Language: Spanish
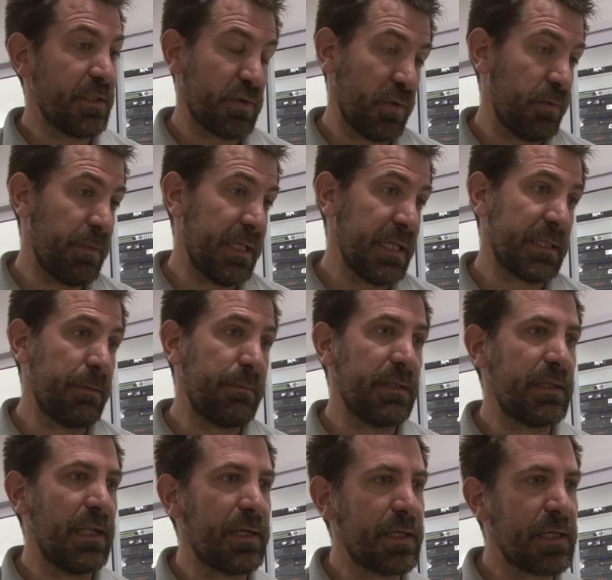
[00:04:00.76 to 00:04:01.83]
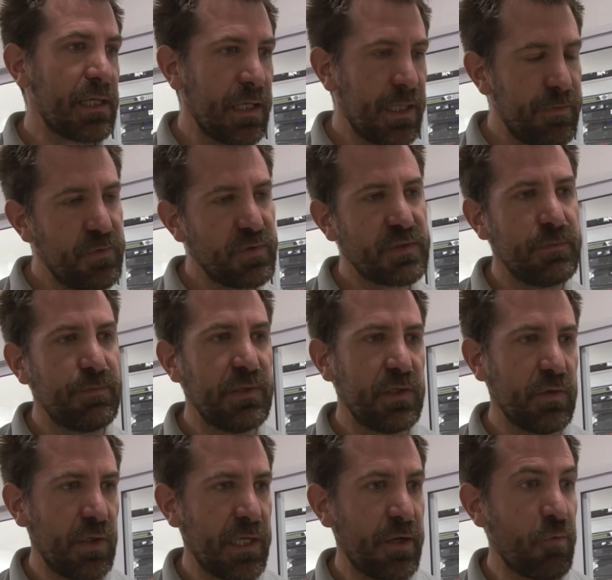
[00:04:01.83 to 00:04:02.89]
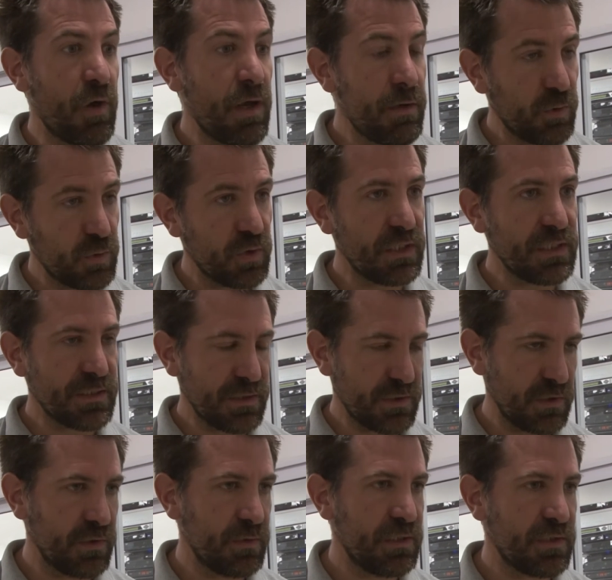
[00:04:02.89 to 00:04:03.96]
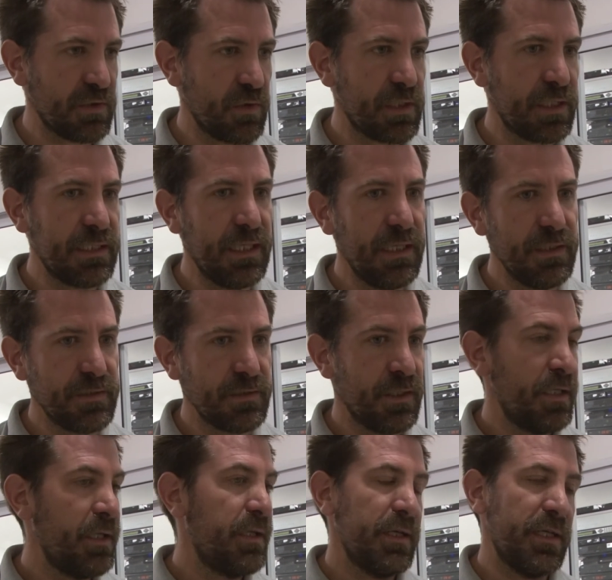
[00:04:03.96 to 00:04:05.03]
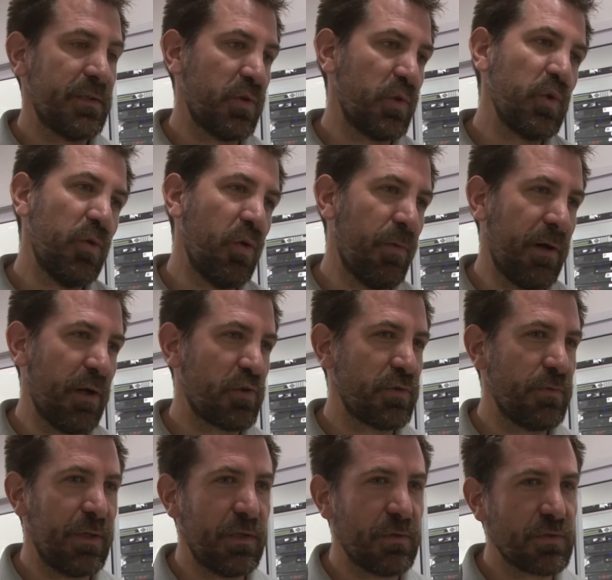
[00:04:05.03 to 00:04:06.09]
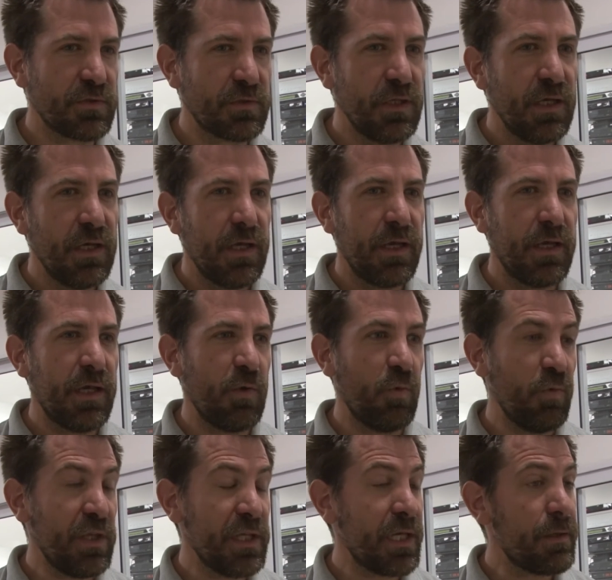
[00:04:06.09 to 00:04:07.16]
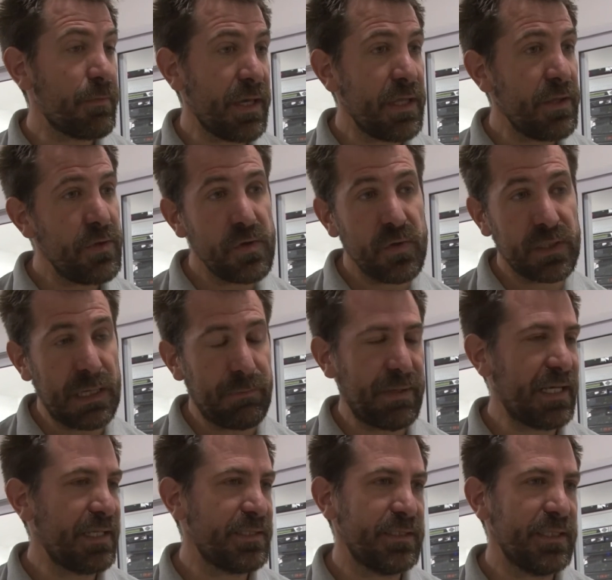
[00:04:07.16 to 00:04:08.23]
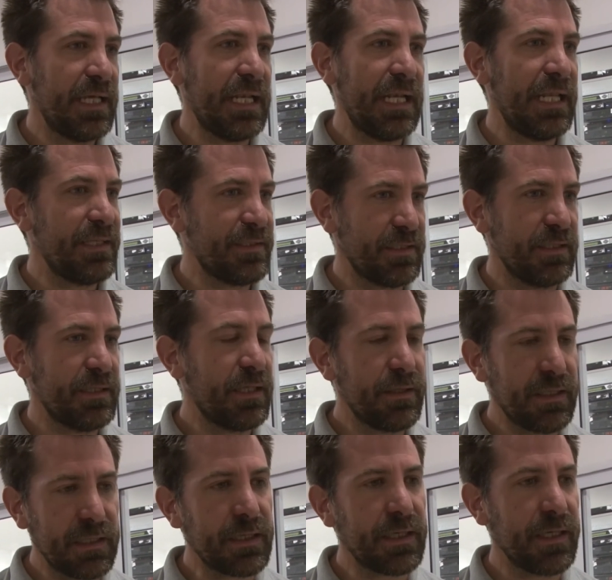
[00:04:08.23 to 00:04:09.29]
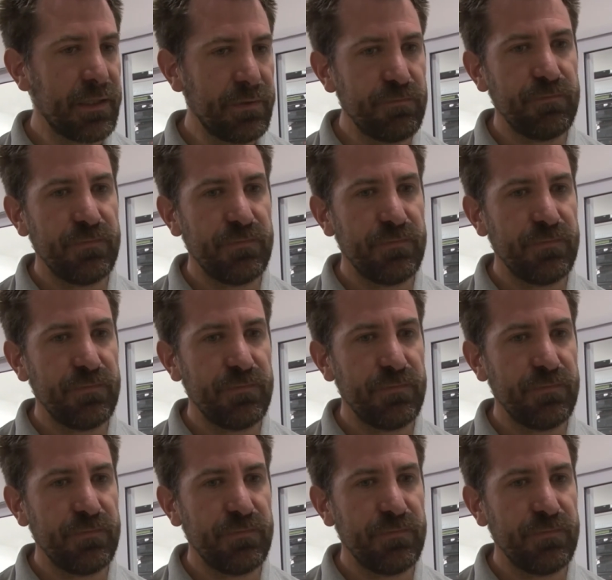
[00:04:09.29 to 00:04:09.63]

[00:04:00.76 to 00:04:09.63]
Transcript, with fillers: hizo inmediatamente el reclamo, se pidió la nueva autorización de esos canales. Eso estuvo más o menos eh, un día y medio que aparecía la leyenda de que